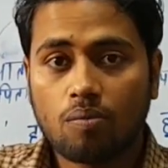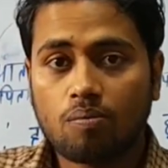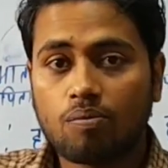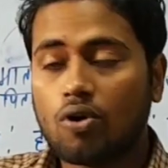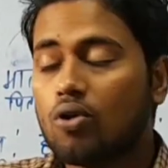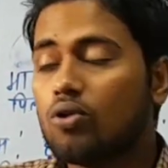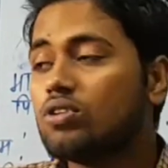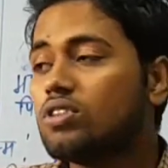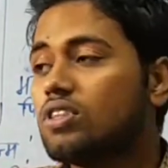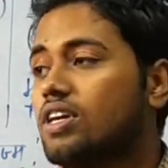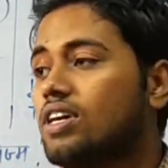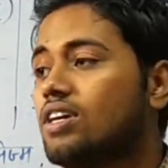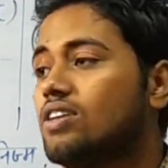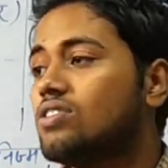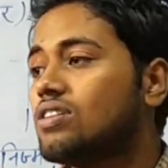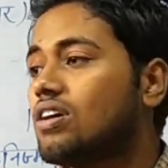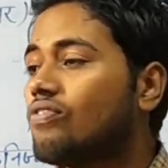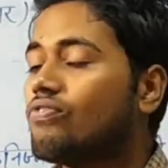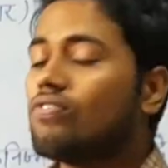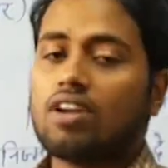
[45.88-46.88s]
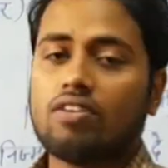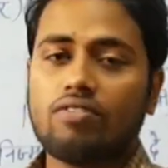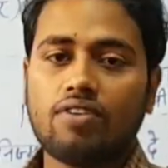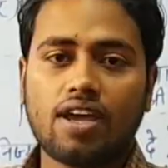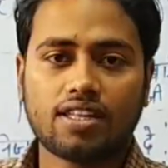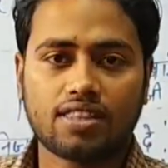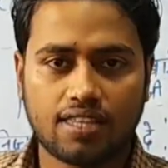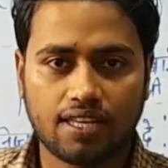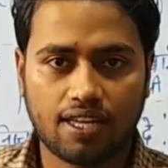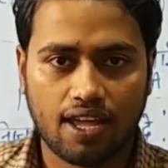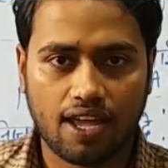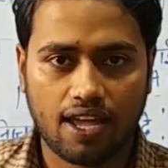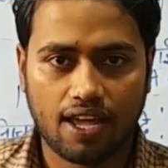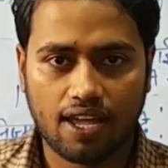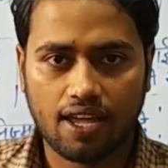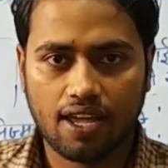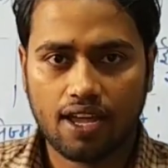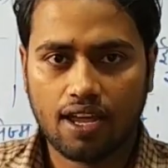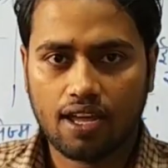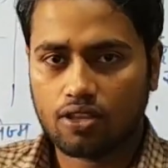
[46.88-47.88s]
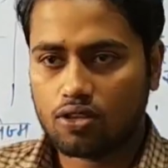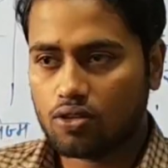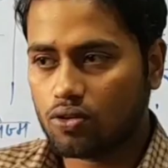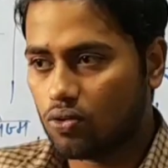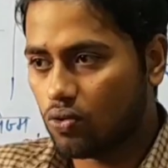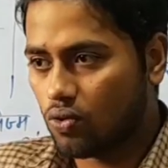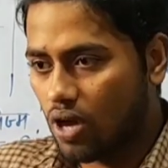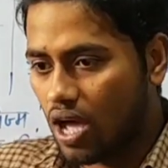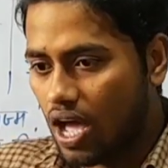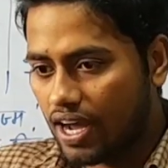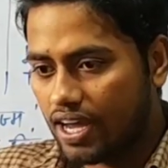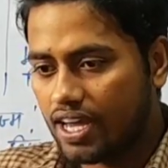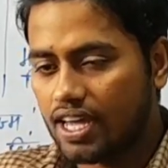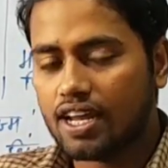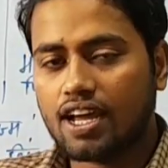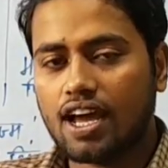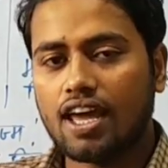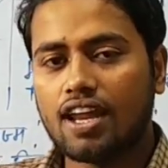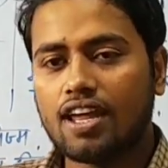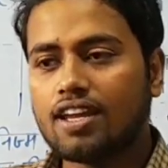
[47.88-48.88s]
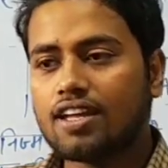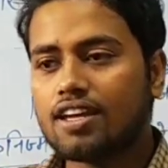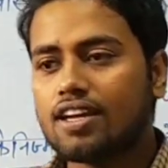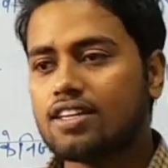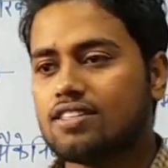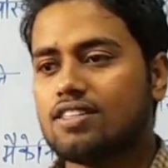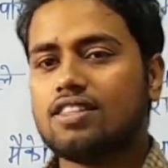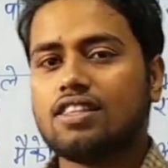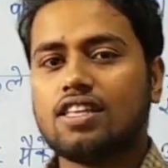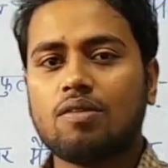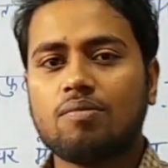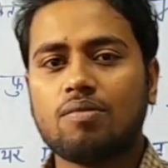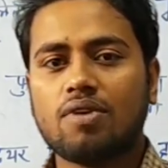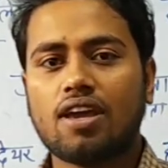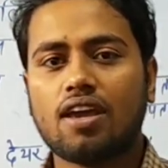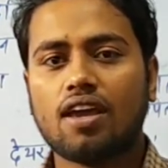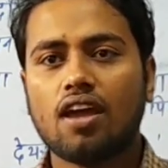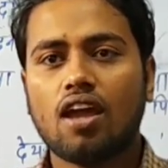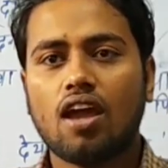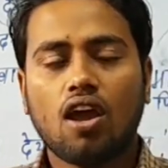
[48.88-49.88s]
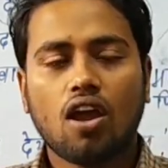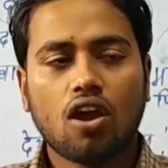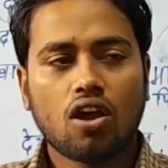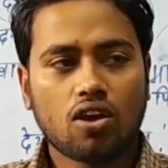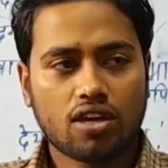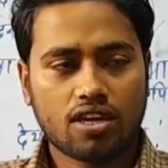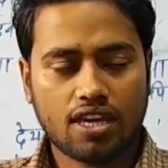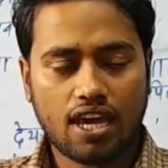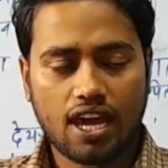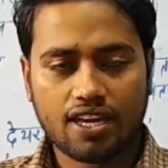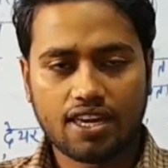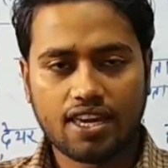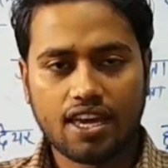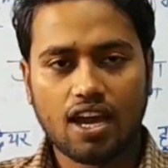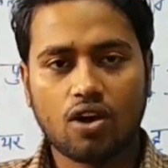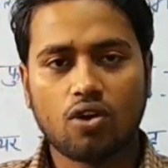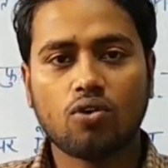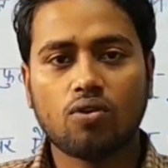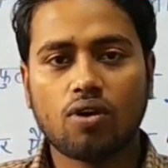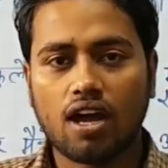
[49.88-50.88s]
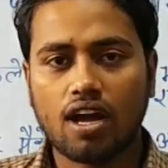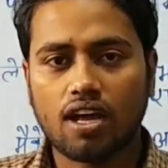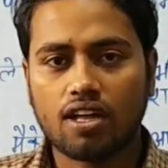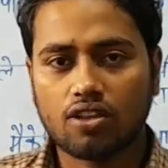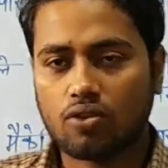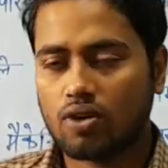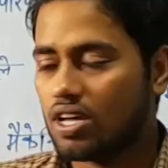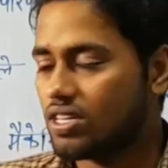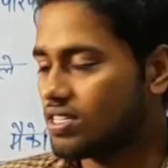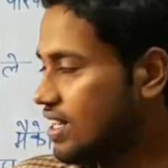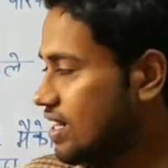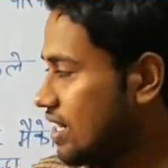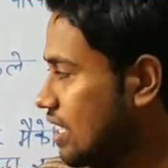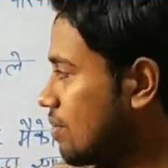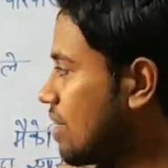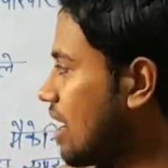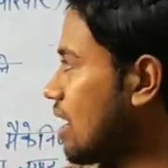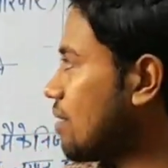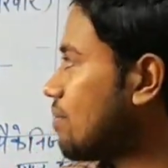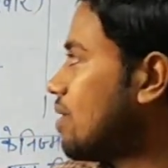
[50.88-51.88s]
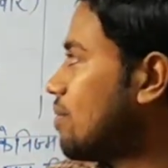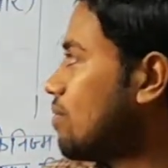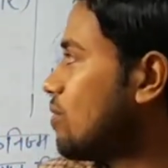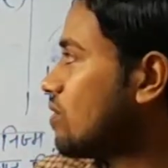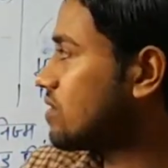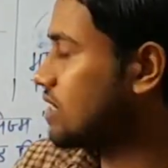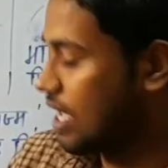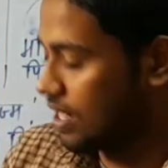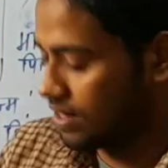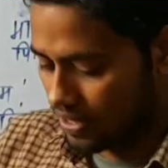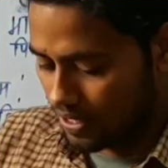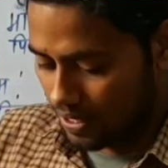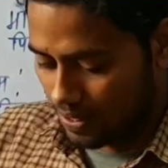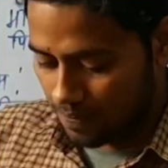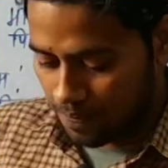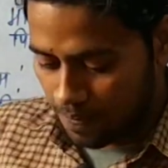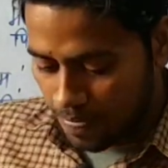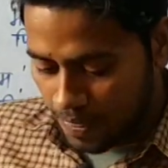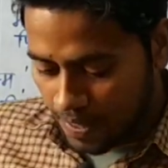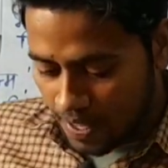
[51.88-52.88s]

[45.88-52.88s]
बहुत ही सफल व्यक्ति रहे तो आखिरकार इनके ज़िंदगी में क्या क्या हुआ थोड़ा सा इनके बारे में हम लोग जानते हैं